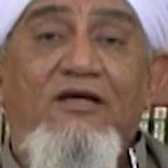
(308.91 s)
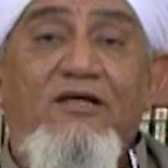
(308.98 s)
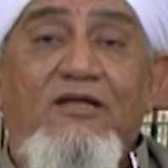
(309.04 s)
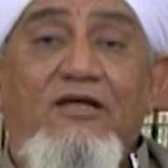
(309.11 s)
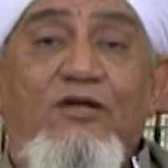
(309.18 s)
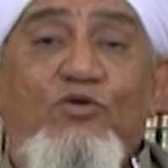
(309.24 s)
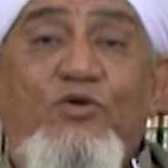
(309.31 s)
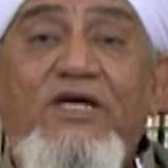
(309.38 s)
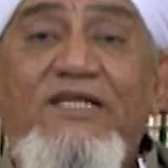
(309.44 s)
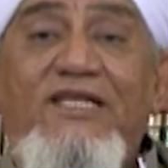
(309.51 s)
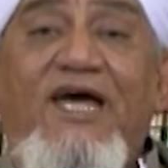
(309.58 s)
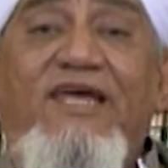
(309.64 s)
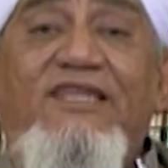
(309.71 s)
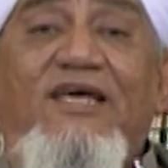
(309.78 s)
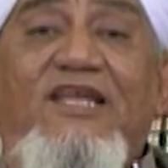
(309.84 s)
نعيد
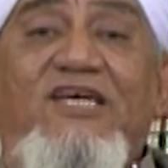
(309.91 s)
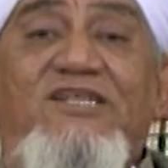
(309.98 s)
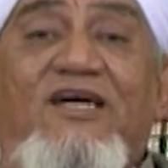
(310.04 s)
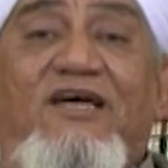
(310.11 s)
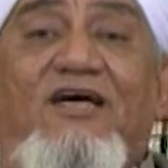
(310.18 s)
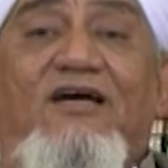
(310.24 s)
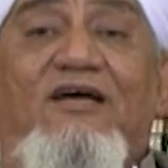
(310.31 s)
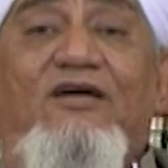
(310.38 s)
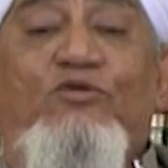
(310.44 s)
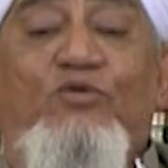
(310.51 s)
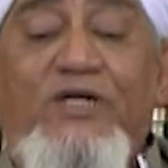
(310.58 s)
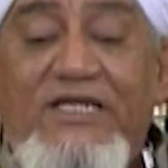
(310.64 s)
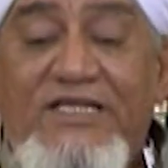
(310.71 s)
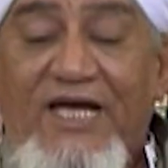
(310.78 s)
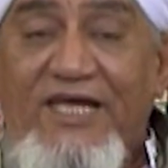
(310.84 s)
هذا إلى الشرع
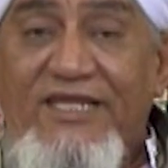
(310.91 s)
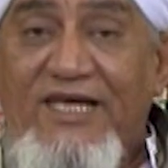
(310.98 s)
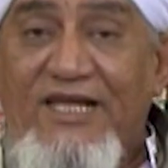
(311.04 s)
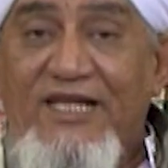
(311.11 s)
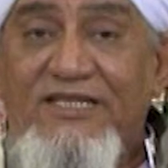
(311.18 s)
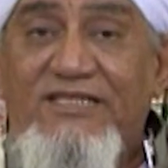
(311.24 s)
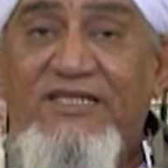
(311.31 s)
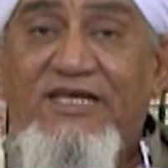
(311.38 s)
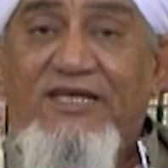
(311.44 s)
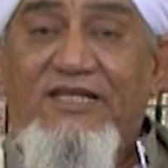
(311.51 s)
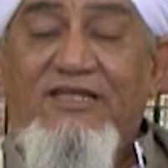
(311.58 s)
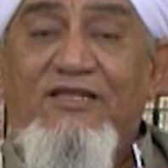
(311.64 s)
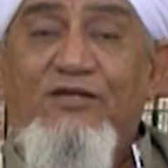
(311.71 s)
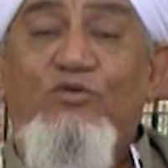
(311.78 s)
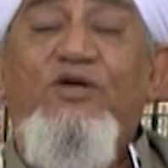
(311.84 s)
نعيد هذا إلى
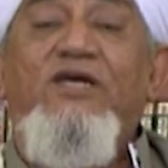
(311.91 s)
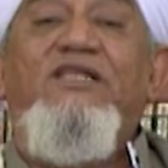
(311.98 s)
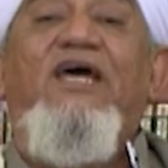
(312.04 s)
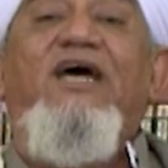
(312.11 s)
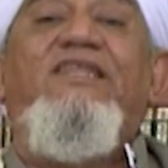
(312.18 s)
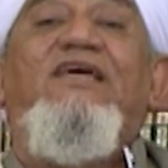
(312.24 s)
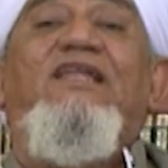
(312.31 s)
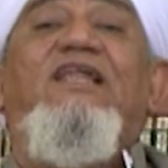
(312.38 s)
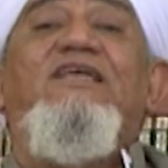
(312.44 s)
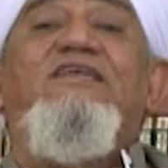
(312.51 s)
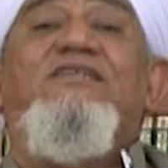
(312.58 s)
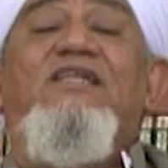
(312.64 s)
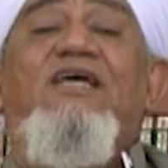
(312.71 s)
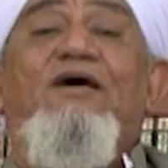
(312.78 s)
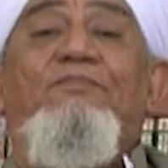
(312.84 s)
الدين نعيد هذا إلى
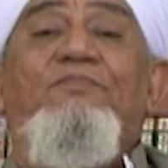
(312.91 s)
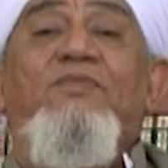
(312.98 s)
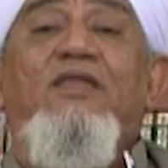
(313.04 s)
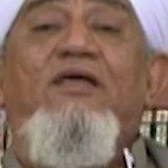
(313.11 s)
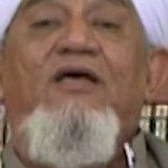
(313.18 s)
الإسلام